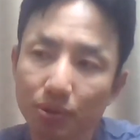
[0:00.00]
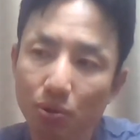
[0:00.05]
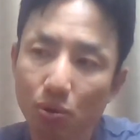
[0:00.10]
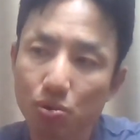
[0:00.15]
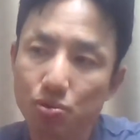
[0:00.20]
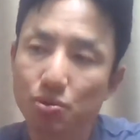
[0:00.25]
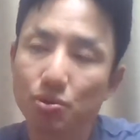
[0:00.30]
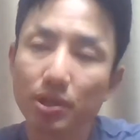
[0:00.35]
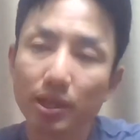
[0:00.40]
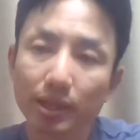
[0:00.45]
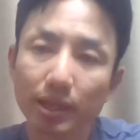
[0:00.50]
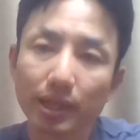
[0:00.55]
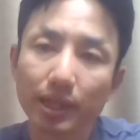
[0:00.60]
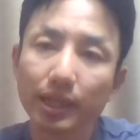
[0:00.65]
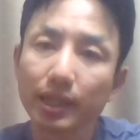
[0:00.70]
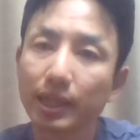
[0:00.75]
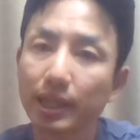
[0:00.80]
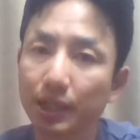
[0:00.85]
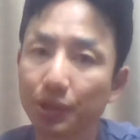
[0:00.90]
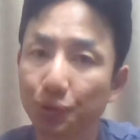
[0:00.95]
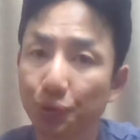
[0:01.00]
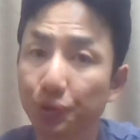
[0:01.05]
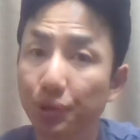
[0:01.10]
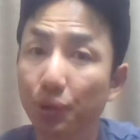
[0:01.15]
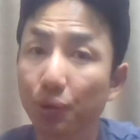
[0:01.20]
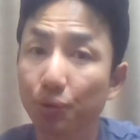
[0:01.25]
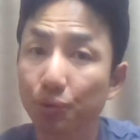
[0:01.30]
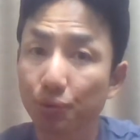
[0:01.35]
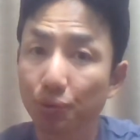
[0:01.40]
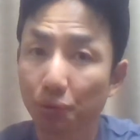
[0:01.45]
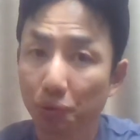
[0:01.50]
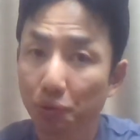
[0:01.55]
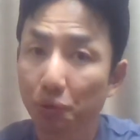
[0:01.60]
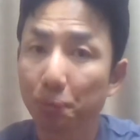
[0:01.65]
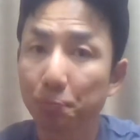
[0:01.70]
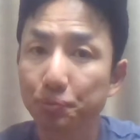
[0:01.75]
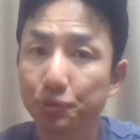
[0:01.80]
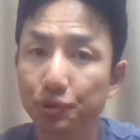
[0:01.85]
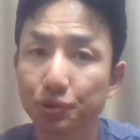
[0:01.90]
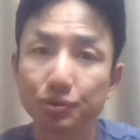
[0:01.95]
子育て日記のようなこと
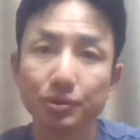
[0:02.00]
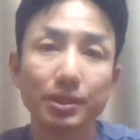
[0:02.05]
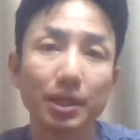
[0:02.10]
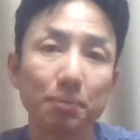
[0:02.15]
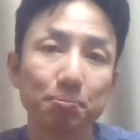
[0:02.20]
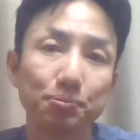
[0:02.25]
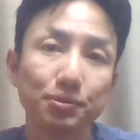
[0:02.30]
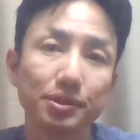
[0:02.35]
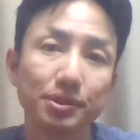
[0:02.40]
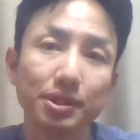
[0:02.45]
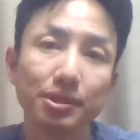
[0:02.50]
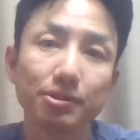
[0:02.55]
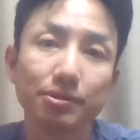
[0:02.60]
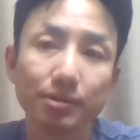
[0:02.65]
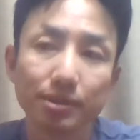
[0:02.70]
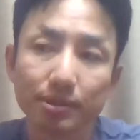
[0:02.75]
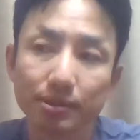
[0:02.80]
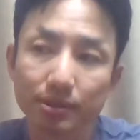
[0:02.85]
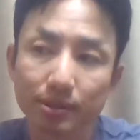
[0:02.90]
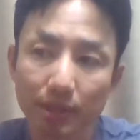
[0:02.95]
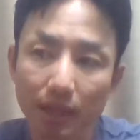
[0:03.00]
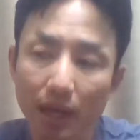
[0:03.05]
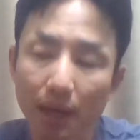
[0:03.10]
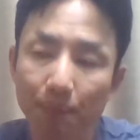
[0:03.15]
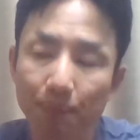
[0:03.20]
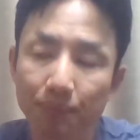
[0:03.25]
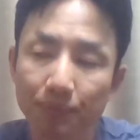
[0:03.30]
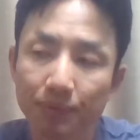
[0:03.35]
をブログにアップしてるんですが